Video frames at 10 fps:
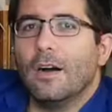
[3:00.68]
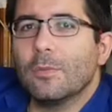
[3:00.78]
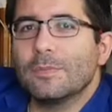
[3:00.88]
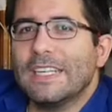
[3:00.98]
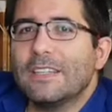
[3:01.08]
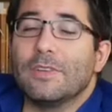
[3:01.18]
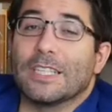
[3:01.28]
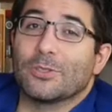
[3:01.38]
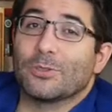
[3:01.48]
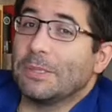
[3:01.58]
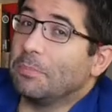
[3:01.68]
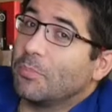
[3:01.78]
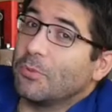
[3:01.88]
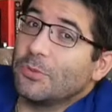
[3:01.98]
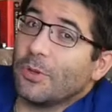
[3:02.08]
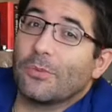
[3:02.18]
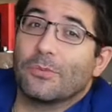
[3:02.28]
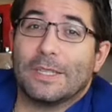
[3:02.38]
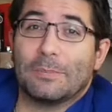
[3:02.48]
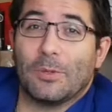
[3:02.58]
Amden va changer plusieurs
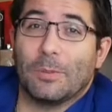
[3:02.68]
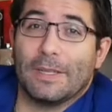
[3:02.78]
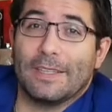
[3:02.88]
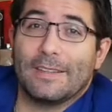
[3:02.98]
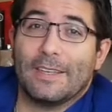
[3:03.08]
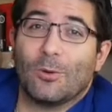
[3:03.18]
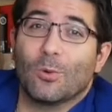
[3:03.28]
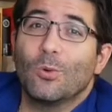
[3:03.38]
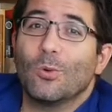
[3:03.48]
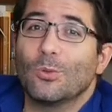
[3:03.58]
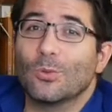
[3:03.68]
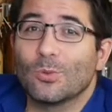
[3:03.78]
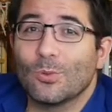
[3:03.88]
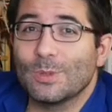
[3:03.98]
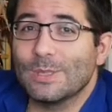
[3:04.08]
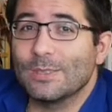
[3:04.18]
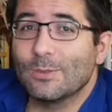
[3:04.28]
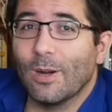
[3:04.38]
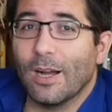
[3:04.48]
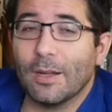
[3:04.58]
fois de propriétaire au cours de son
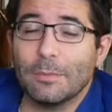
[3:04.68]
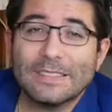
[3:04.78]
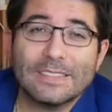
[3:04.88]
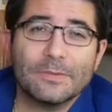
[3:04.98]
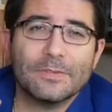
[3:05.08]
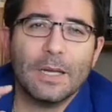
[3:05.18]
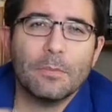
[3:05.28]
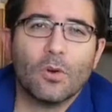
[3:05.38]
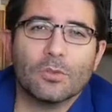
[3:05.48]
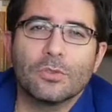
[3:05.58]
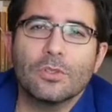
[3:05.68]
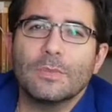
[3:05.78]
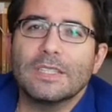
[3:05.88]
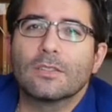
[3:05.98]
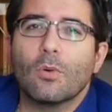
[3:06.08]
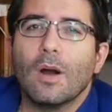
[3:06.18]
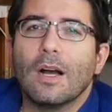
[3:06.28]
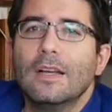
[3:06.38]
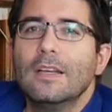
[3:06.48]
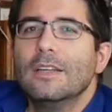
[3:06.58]
histoire, mais c'est vraiment en
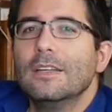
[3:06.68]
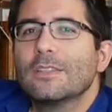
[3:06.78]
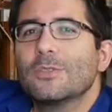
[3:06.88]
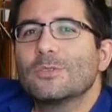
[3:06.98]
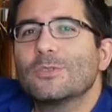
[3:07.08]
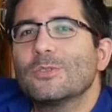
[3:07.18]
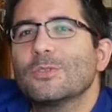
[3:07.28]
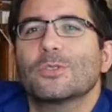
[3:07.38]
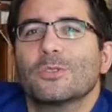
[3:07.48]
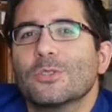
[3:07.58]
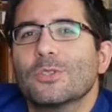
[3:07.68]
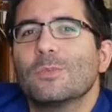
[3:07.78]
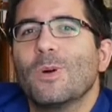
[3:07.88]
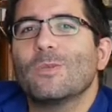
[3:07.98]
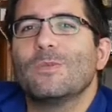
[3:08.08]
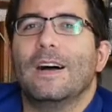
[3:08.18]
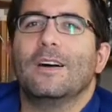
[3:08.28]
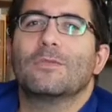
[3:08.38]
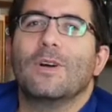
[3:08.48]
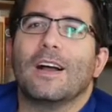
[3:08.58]
2003 que ce changement va
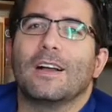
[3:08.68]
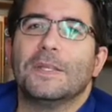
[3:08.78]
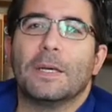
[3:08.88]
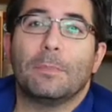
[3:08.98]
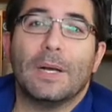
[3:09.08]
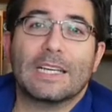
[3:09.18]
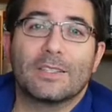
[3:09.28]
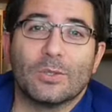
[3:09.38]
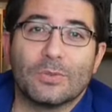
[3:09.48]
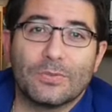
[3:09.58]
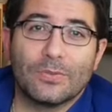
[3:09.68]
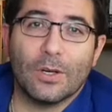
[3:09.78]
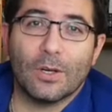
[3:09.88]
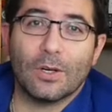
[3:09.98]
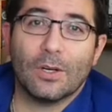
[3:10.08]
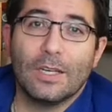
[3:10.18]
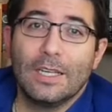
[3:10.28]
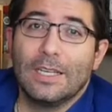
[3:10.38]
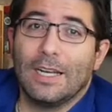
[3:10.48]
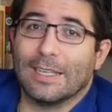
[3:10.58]
avoir un impact fort.
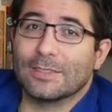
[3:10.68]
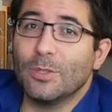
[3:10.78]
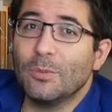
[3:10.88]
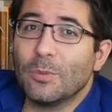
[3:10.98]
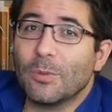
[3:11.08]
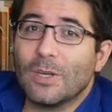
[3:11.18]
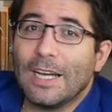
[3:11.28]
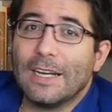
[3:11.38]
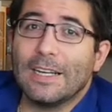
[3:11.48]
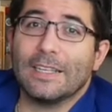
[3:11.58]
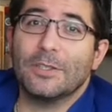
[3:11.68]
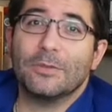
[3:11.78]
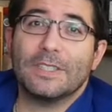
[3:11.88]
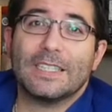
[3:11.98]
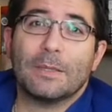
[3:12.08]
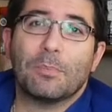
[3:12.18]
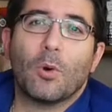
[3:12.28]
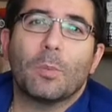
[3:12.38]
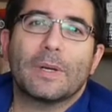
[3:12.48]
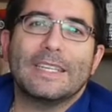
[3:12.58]
À ce moment-là, elle devient la
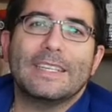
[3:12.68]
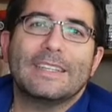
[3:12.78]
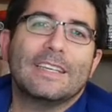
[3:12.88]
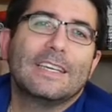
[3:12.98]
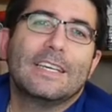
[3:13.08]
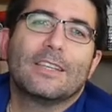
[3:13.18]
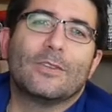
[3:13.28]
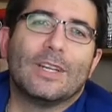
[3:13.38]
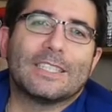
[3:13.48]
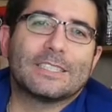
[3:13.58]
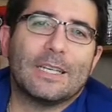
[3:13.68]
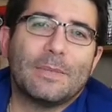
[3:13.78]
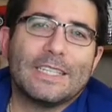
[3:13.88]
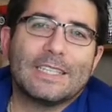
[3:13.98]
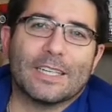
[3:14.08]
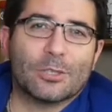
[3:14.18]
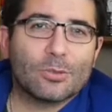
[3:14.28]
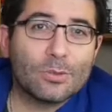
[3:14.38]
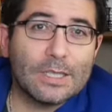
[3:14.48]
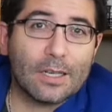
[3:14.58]
propriété de la Jamaica
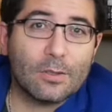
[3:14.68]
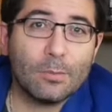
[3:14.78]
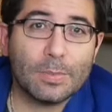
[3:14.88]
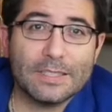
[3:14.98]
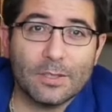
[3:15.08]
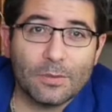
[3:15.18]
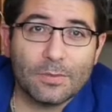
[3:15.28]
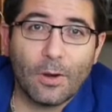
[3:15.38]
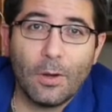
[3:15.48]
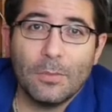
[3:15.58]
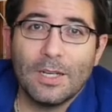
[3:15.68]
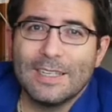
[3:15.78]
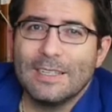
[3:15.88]
Sugar Company of Rome,